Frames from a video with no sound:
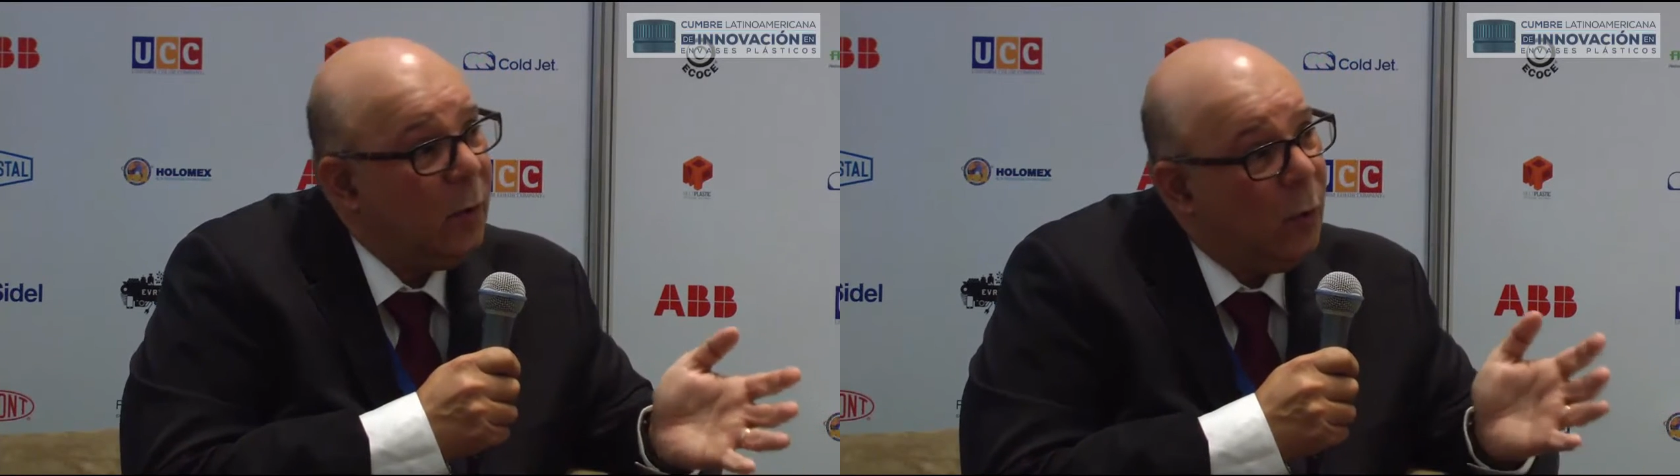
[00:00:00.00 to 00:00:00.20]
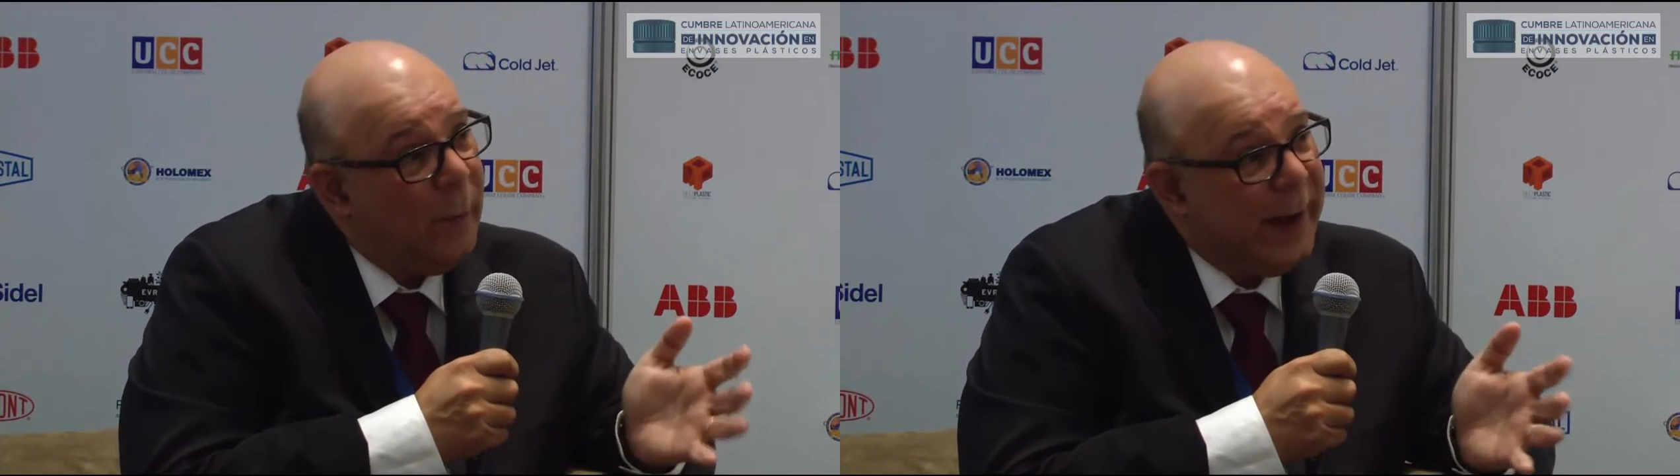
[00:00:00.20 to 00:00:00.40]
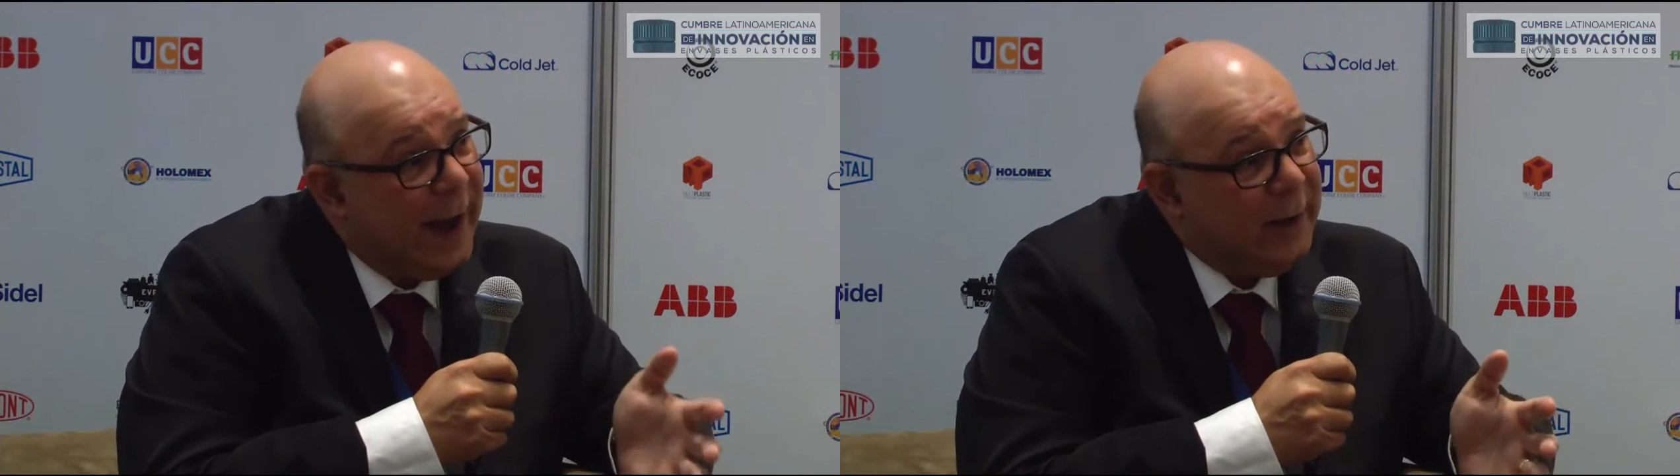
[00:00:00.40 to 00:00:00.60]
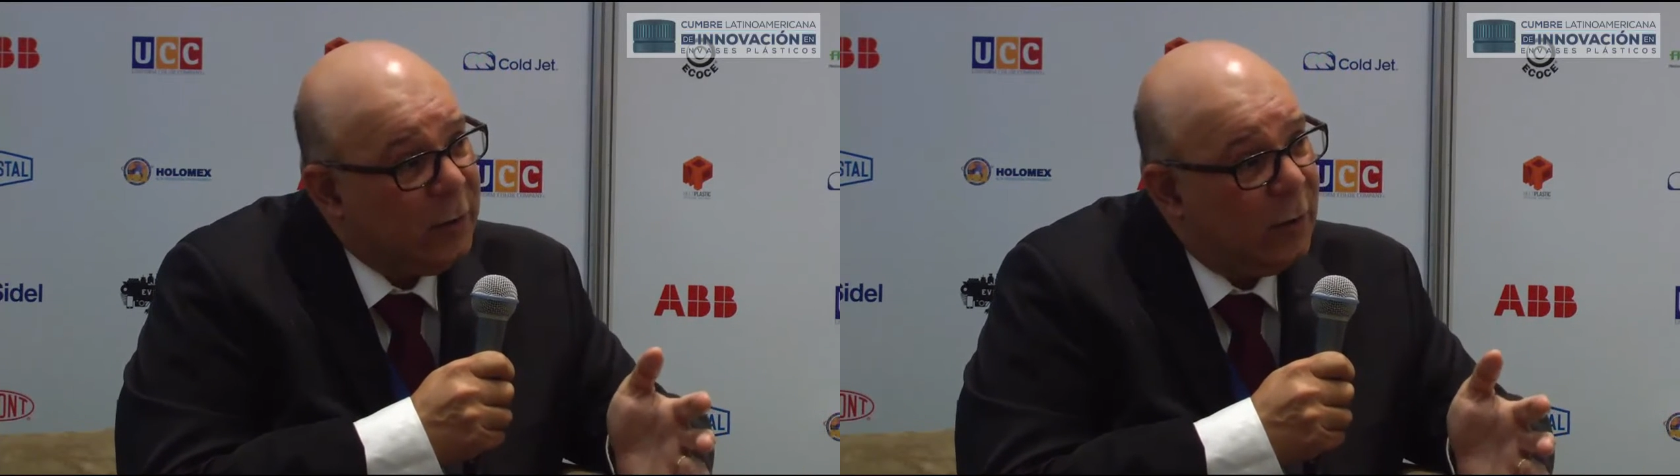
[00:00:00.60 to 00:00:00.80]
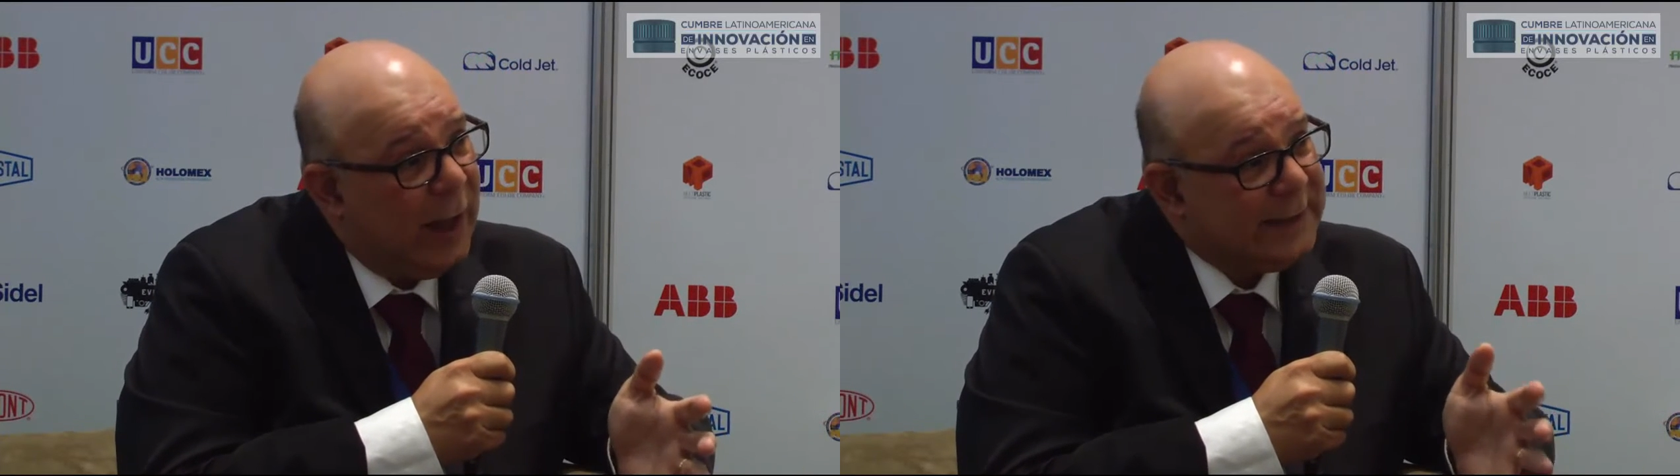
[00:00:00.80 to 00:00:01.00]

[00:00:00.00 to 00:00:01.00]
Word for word: un mecánico